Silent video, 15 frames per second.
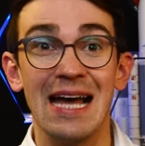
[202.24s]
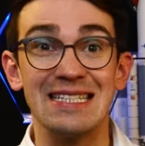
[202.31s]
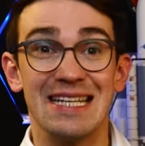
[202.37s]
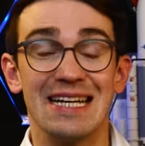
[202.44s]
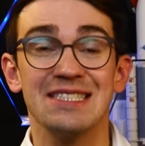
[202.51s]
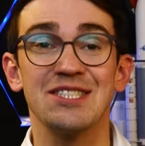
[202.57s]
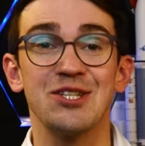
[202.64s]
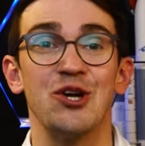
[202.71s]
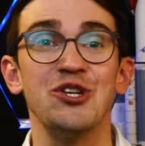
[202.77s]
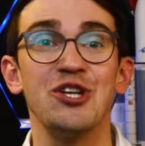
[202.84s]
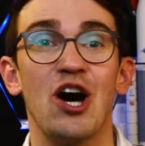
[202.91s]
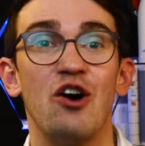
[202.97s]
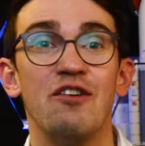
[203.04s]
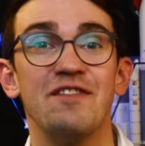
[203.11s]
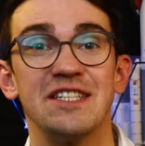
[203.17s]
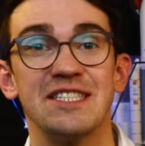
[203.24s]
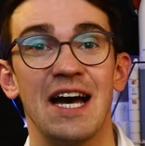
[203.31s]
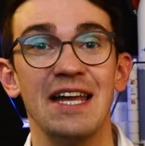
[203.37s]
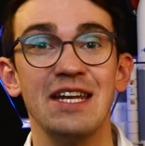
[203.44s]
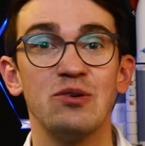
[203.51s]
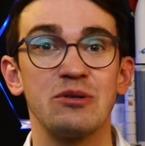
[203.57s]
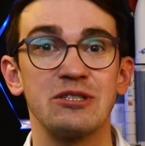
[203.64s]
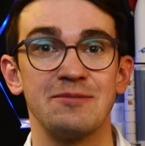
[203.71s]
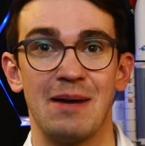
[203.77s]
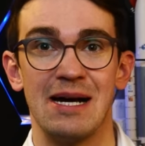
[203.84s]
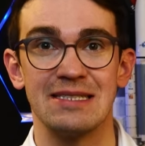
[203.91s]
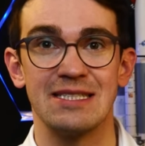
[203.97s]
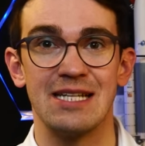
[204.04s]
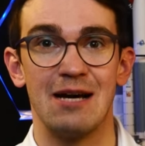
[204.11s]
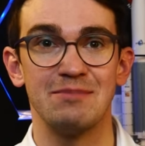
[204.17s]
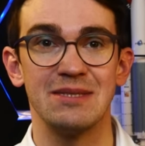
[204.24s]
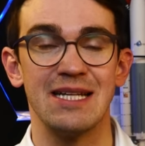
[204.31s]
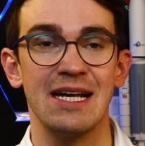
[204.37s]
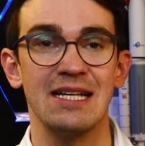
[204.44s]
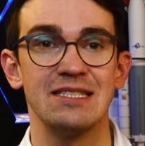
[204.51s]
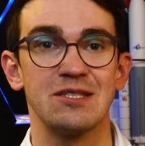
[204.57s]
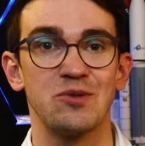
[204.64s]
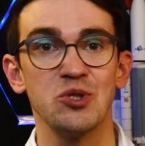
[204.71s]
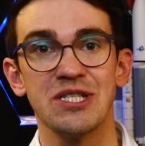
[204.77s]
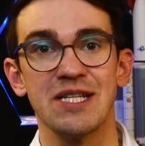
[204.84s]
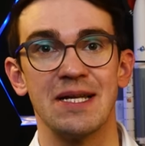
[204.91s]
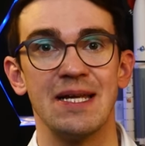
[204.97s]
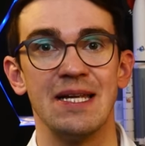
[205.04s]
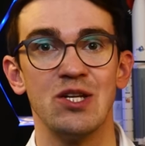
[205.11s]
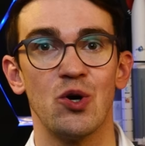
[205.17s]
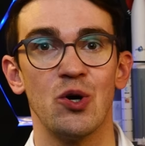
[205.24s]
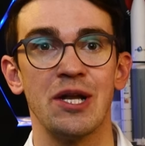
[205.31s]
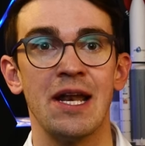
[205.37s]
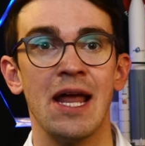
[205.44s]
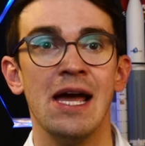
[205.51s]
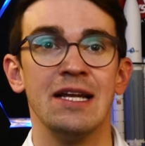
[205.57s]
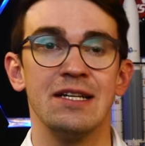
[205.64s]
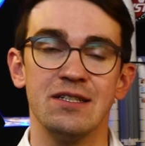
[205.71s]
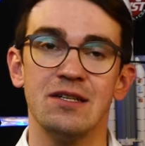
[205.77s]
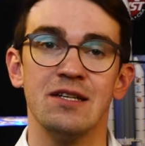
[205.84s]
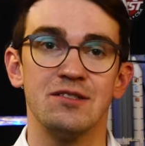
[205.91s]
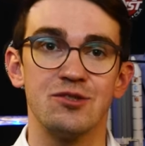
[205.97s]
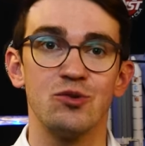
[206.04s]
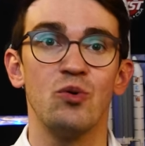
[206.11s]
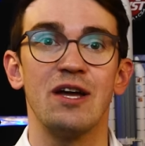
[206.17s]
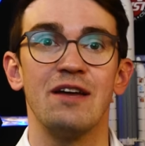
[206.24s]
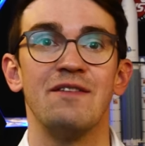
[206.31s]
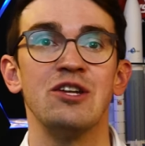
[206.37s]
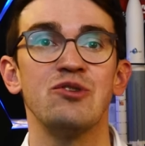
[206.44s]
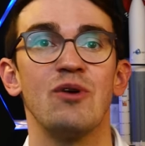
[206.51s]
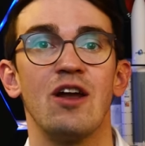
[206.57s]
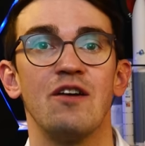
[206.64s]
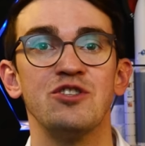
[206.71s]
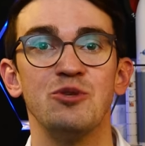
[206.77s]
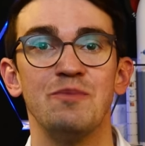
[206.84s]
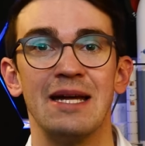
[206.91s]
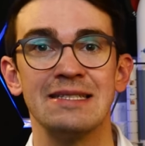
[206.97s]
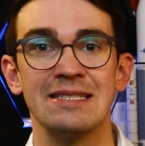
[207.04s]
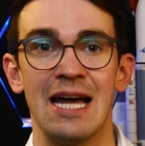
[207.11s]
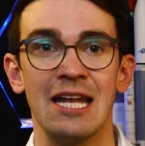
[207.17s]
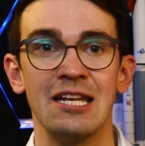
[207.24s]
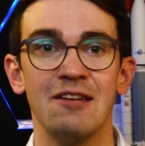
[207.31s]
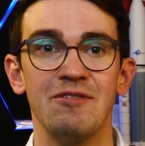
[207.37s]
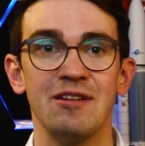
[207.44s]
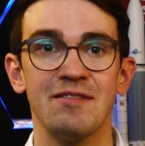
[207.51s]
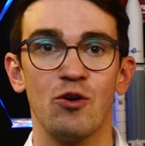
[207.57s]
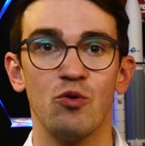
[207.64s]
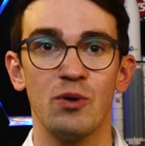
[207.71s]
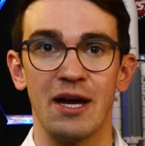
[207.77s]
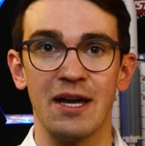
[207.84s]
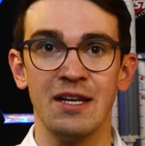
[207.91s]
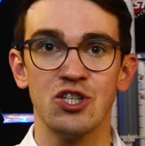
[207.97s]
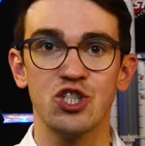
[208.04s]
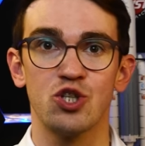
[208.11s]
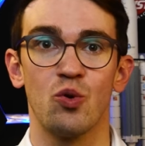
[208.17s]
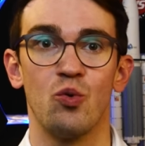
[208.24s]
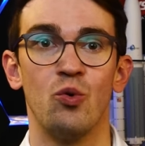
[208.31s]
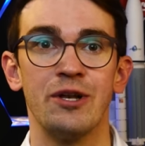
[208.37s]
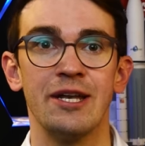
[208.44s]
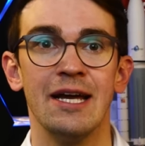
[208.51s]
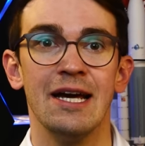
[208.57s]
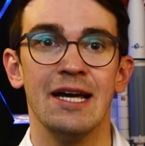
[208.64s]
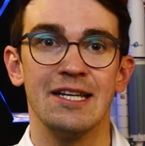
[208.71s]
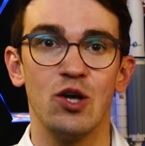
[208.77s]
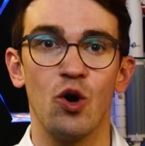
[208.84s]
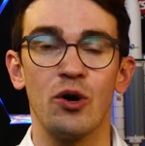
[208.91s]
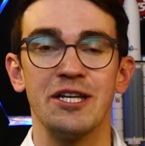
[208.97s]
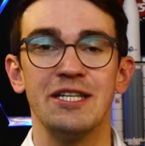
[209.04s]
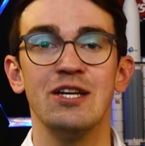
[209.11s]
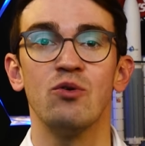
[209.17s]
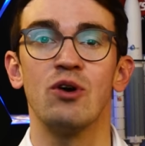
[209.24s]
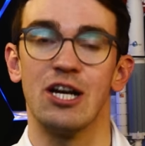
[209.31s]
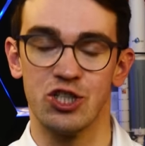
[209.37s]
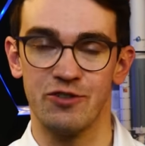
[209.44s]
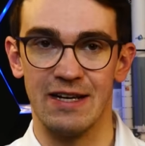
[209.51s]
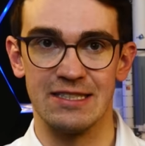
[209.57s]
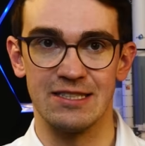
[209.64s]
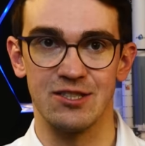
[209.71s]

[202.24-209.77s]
Das könnte auf Verteidigungsmaßnahmen seitens Russland hindeuten, die so eventuell auf GPS angewiesene ukrainische Drohnen die Orientierung erschweren